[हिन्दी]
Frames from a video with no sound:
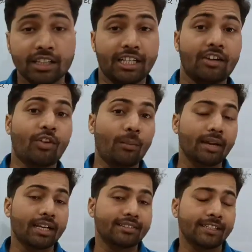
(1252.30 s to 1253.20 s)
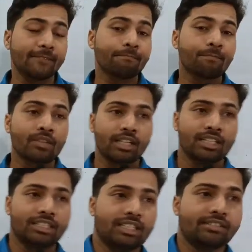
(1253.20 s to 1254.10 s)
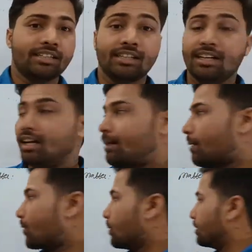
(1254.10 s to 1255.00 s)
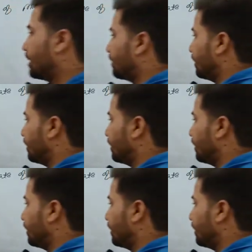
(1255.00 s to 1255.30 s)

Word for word: हिडन फॉर्म में कैसे है जैसे हम आपको बता